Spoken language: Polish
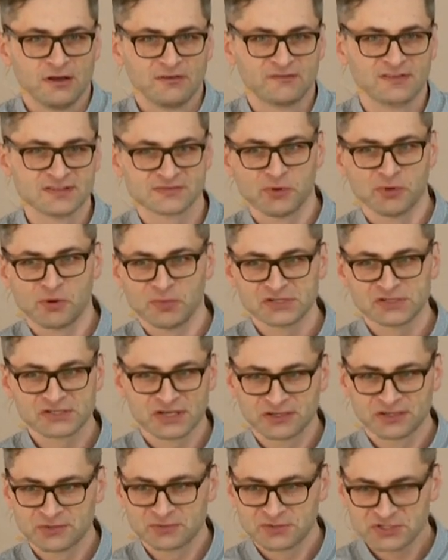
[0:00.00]
Więc w momencie,
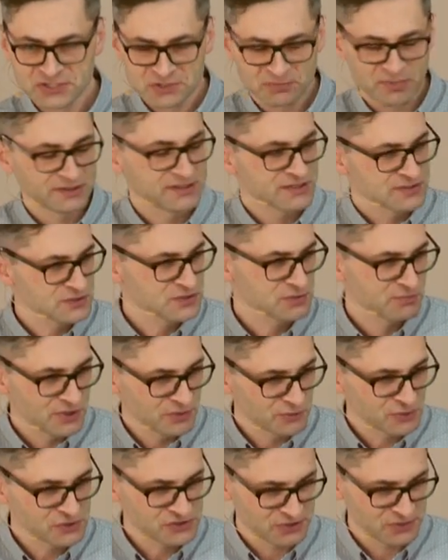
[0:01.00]
kiedy przyjdzie Pan Jezus, my
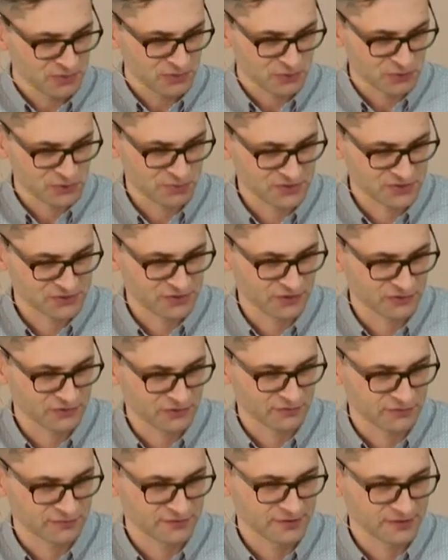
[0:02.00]
musimy już być
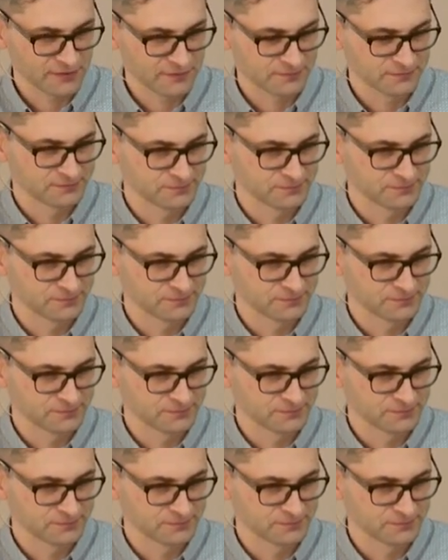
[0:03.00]
gotowi.